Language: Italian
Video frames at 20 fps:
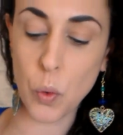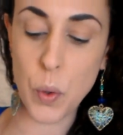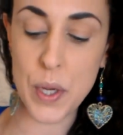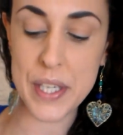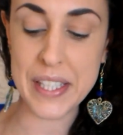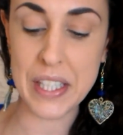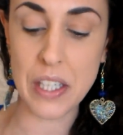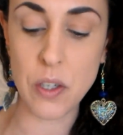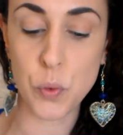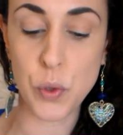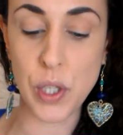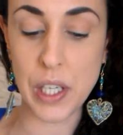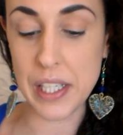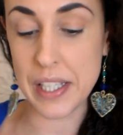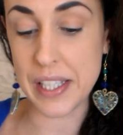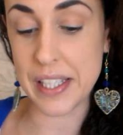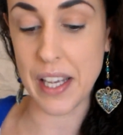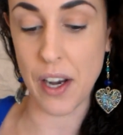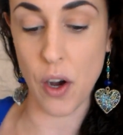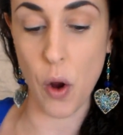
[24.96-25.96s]
questi li
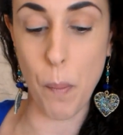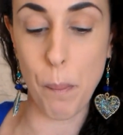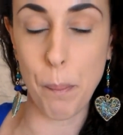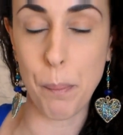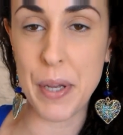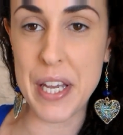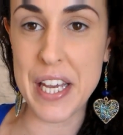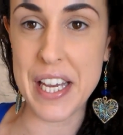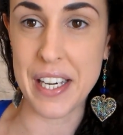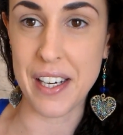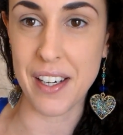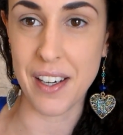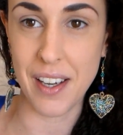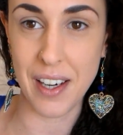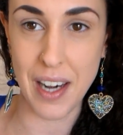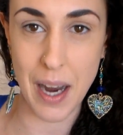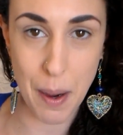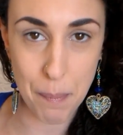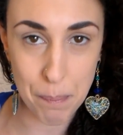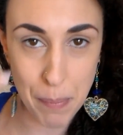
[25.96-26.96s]
utilizzerò per
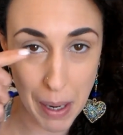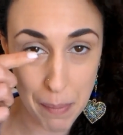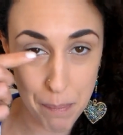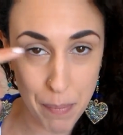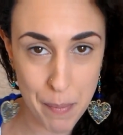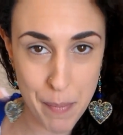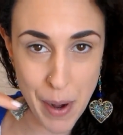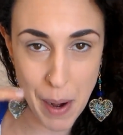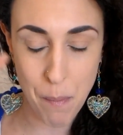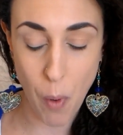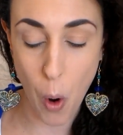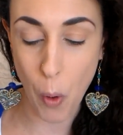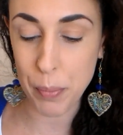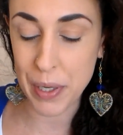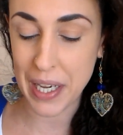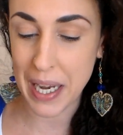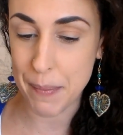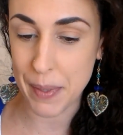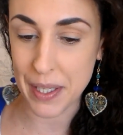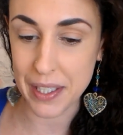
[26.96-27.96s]
la palpebra
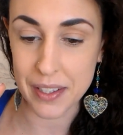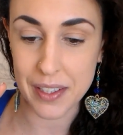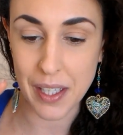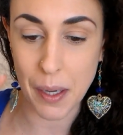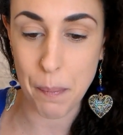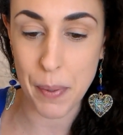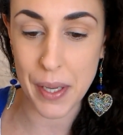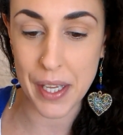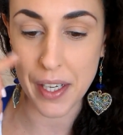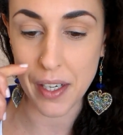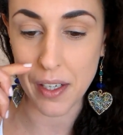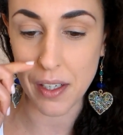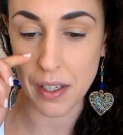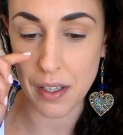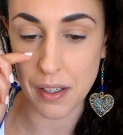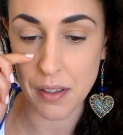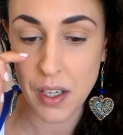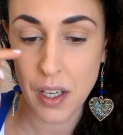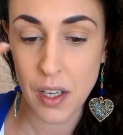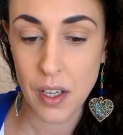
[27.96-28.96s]
mobile mentre
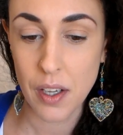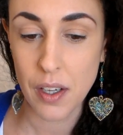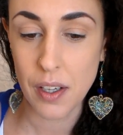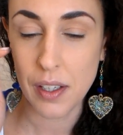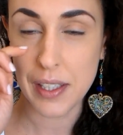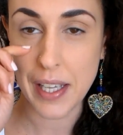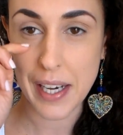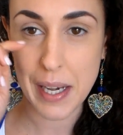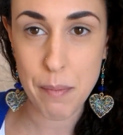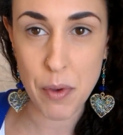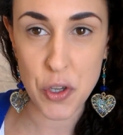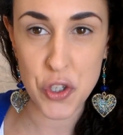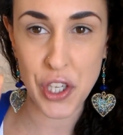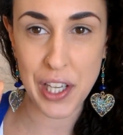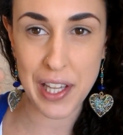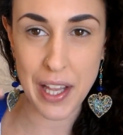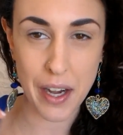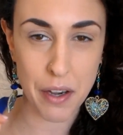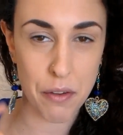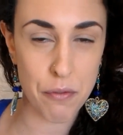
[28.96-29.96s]
per la rima
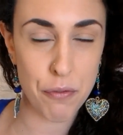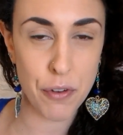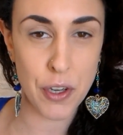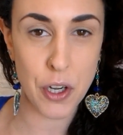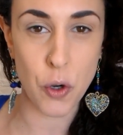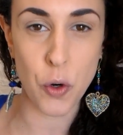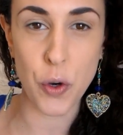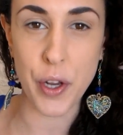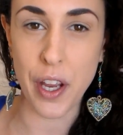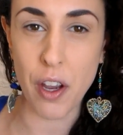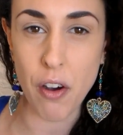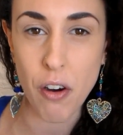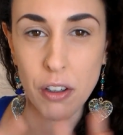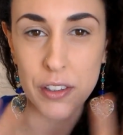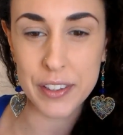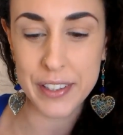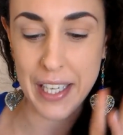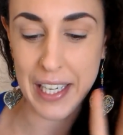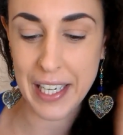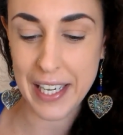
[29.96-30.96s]
cigliare inferiore
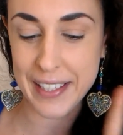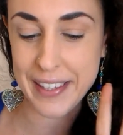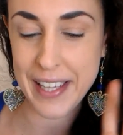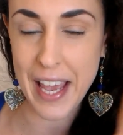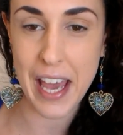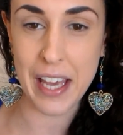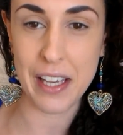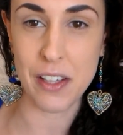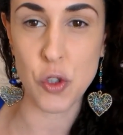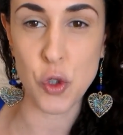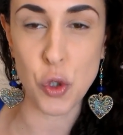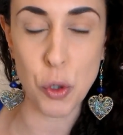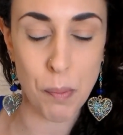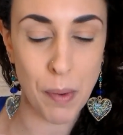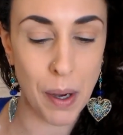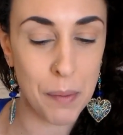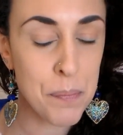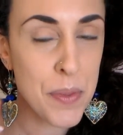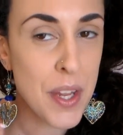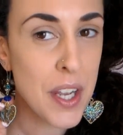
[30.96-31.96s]
ho delle idee,
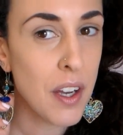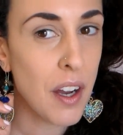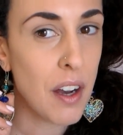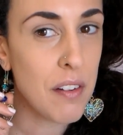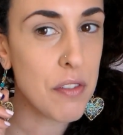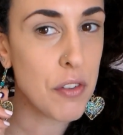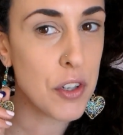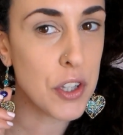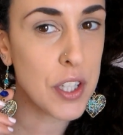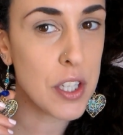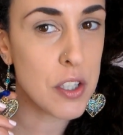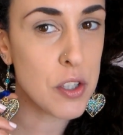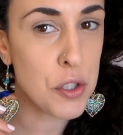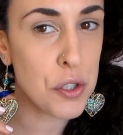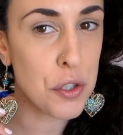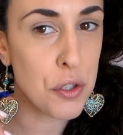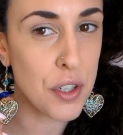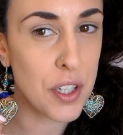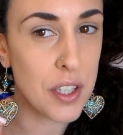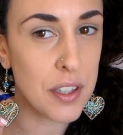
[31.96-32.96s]
insomma avevo
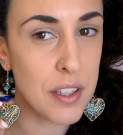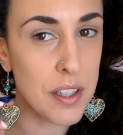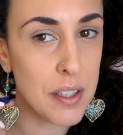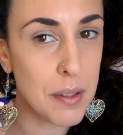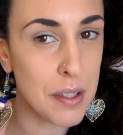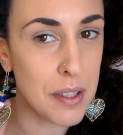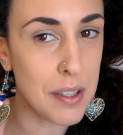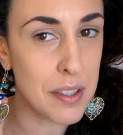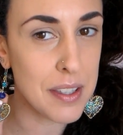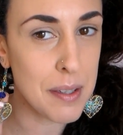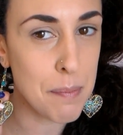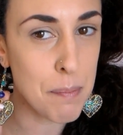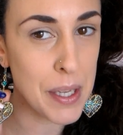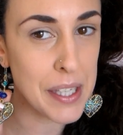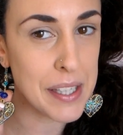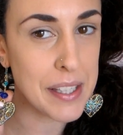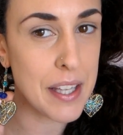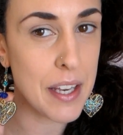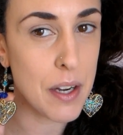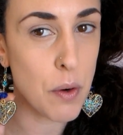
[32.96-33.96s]
intenzione di, di
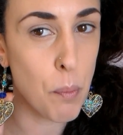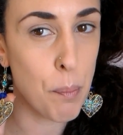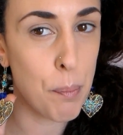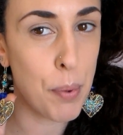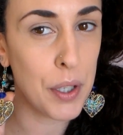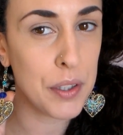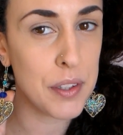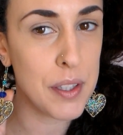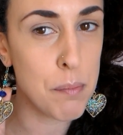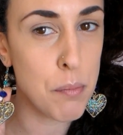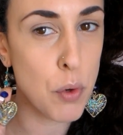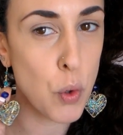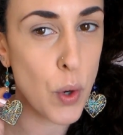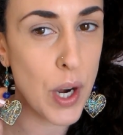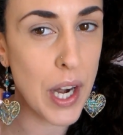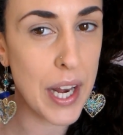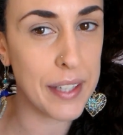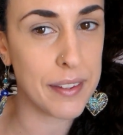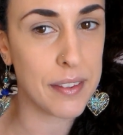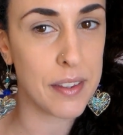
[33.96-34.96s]
mettere un po' di
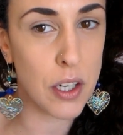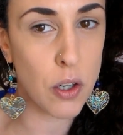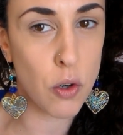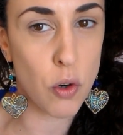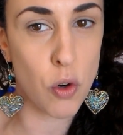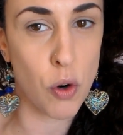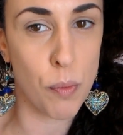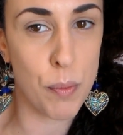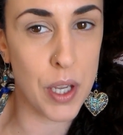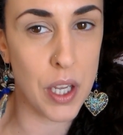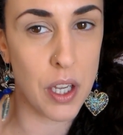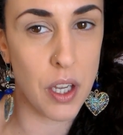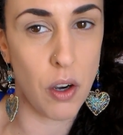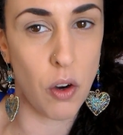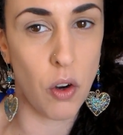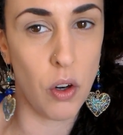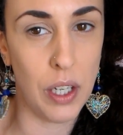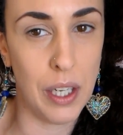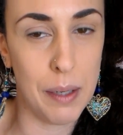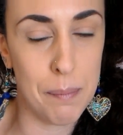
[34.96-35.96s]
blu elettrico come
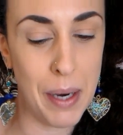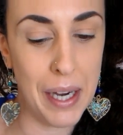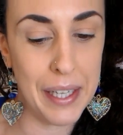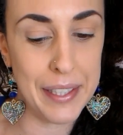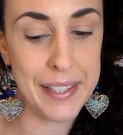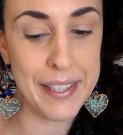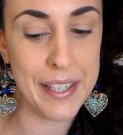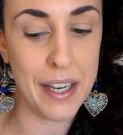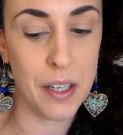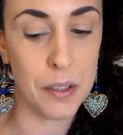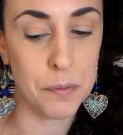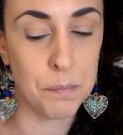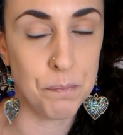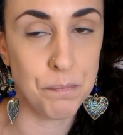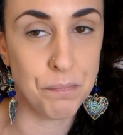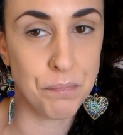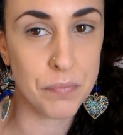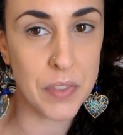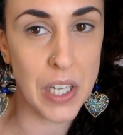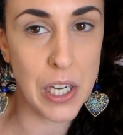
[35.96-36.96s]
ho la maglia,
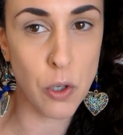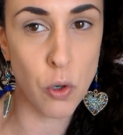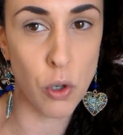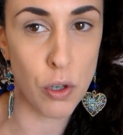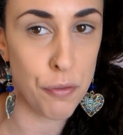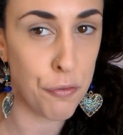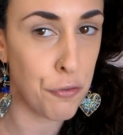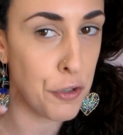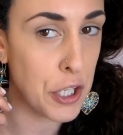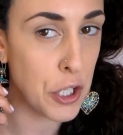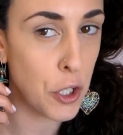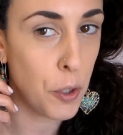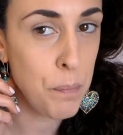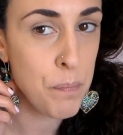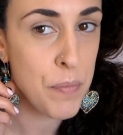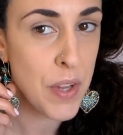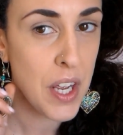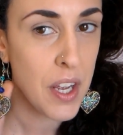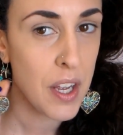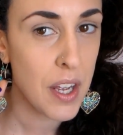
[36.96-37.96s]
il
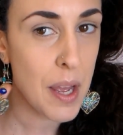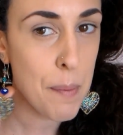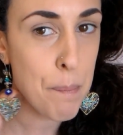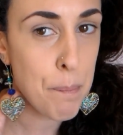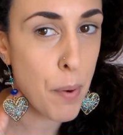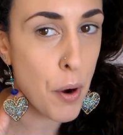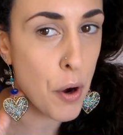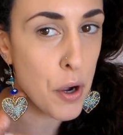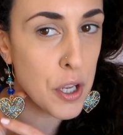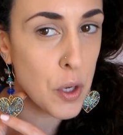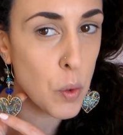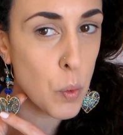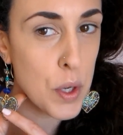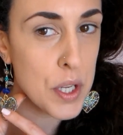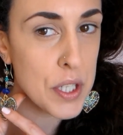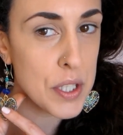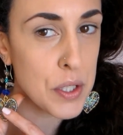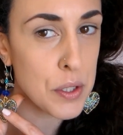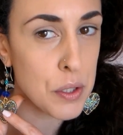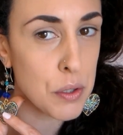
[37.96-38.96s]
golfino e poi
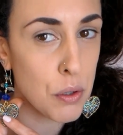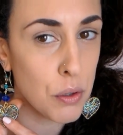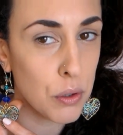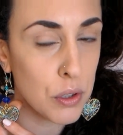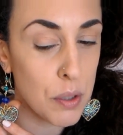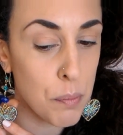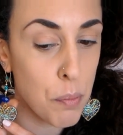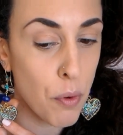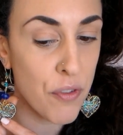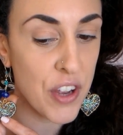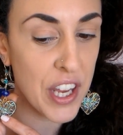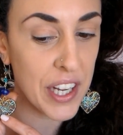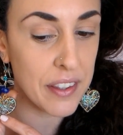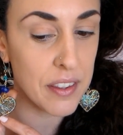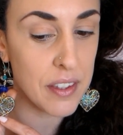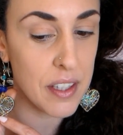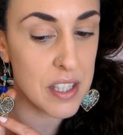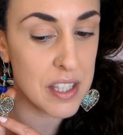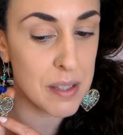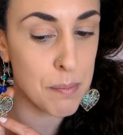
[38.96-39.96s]
questo tipo
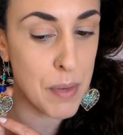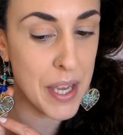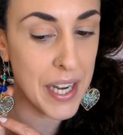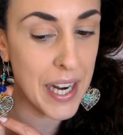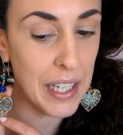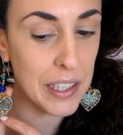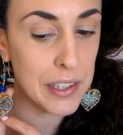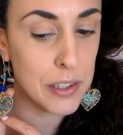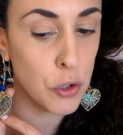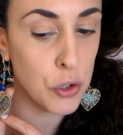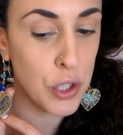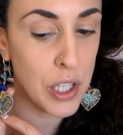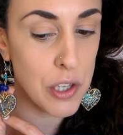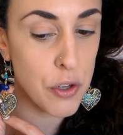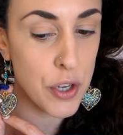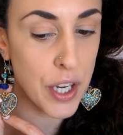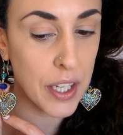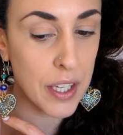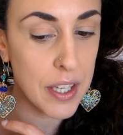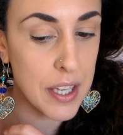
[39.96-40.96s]
verde smeraldo
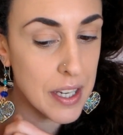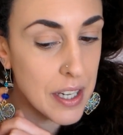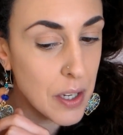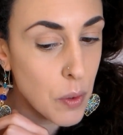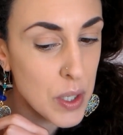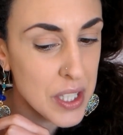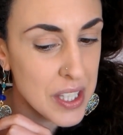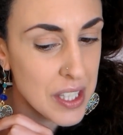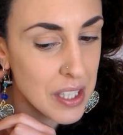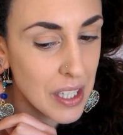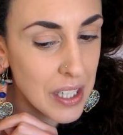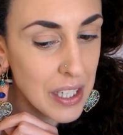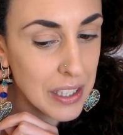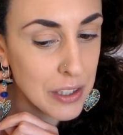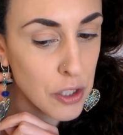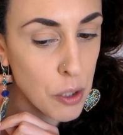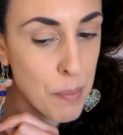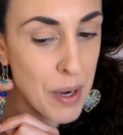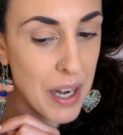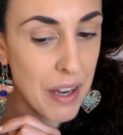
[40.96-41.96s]
degli orecchini, questi tra
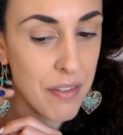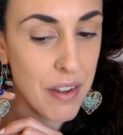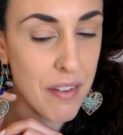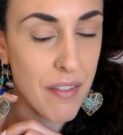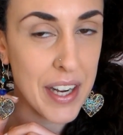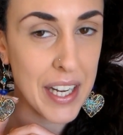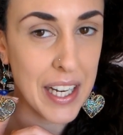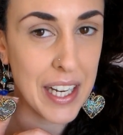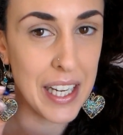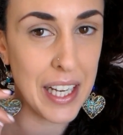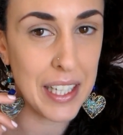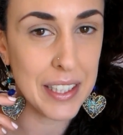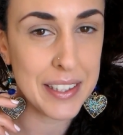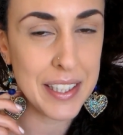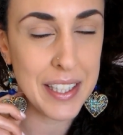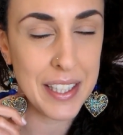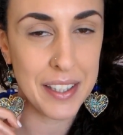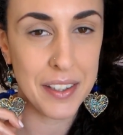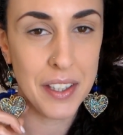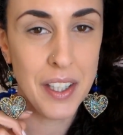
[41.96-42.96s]
l'altro me li aveva
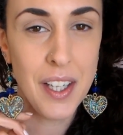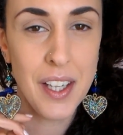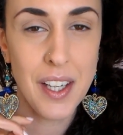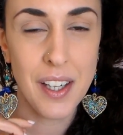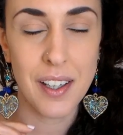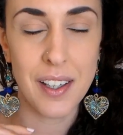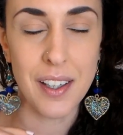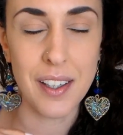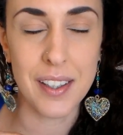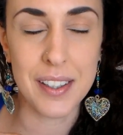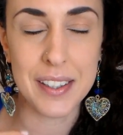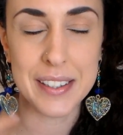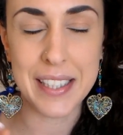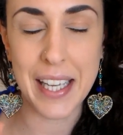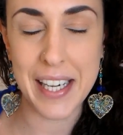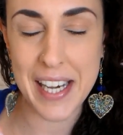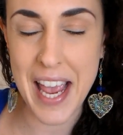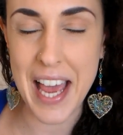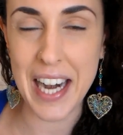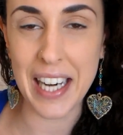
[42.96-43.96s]
regalati eh,
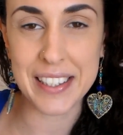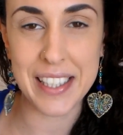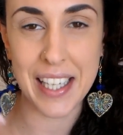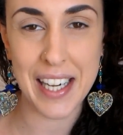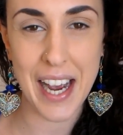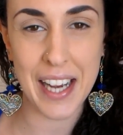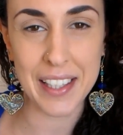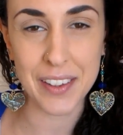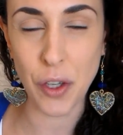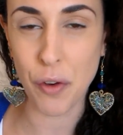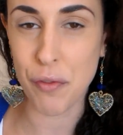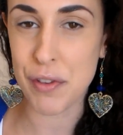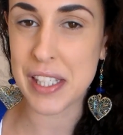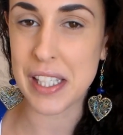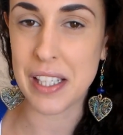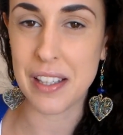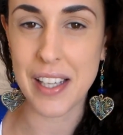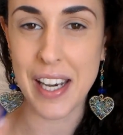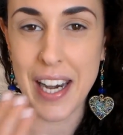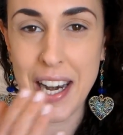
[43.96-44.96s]
Daniela The Night of
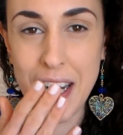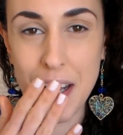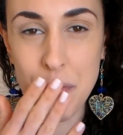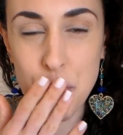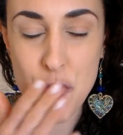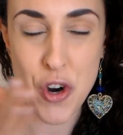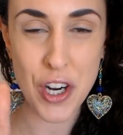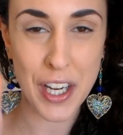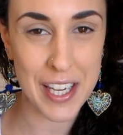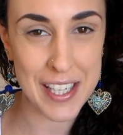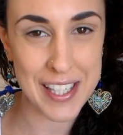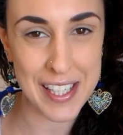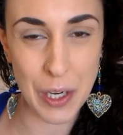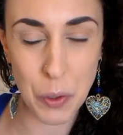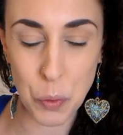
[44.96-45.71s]
Cinderella che